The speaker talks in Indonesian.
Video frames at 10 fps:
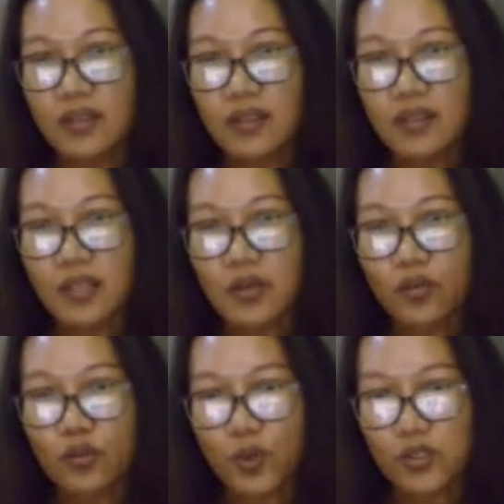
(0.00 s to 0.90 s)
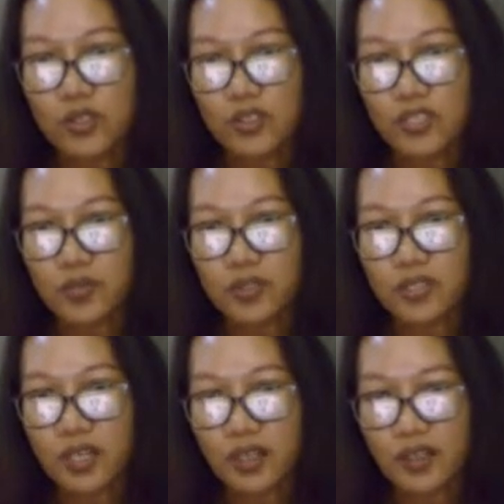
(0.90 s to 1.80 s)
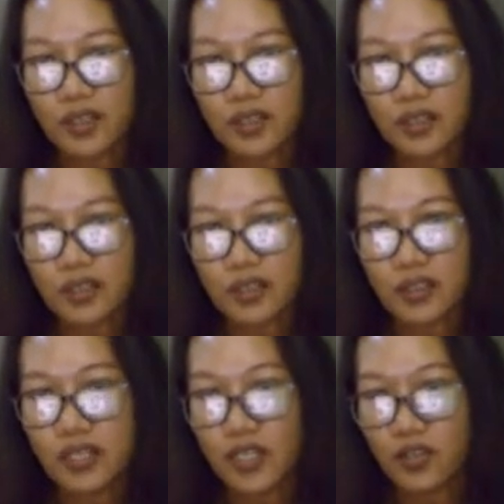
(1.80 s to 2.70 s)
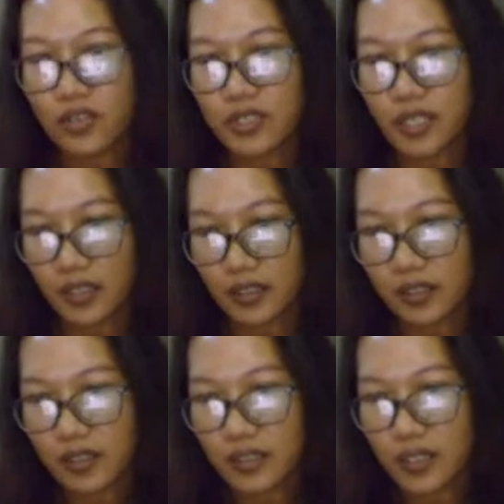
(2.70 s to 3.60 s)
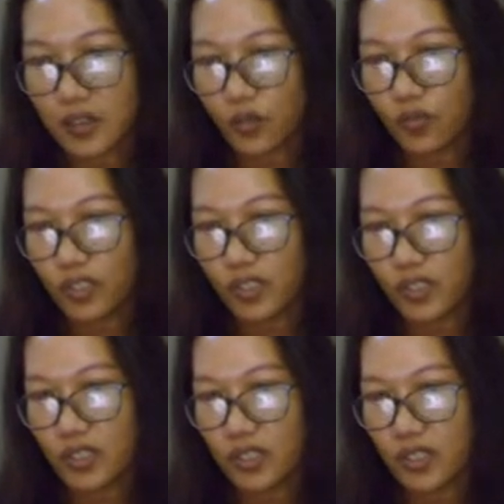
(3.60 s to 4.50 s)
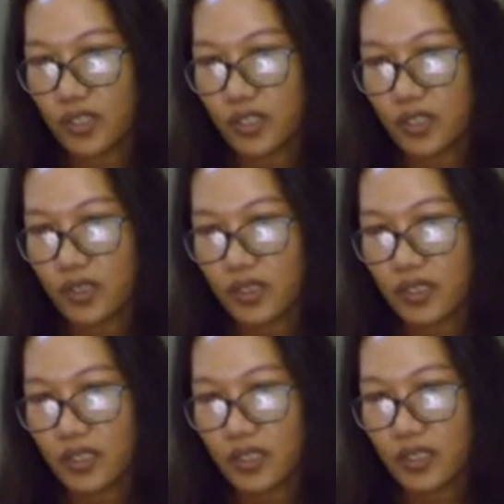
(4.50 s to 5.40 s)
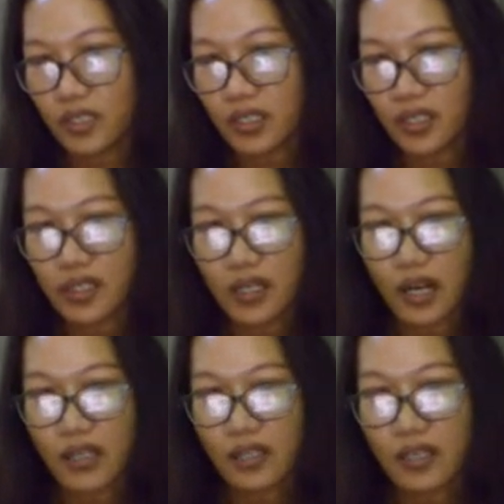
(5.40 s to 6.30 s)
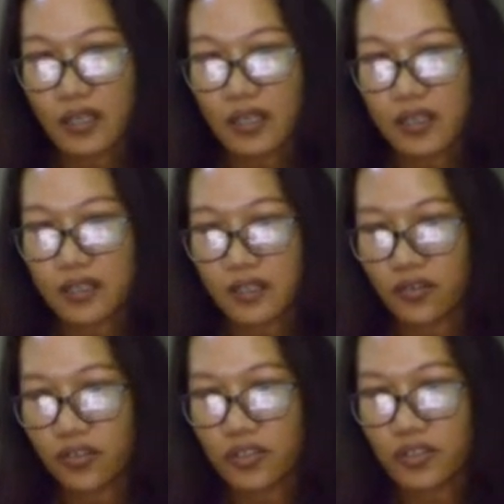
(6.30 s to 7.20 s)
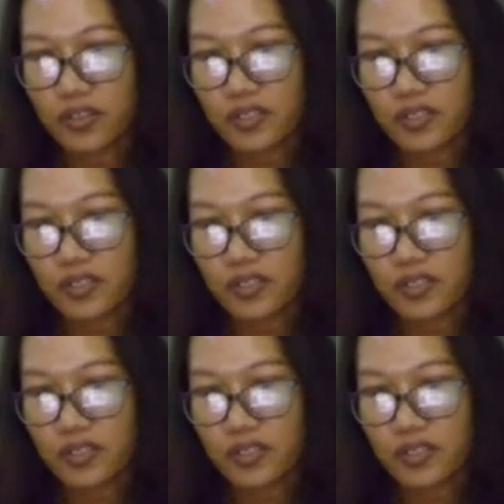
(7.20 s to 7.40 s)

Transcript: Dan untuk posisinya bisa ditaruh di center atau mungkin di kiri, kanan gitu ya.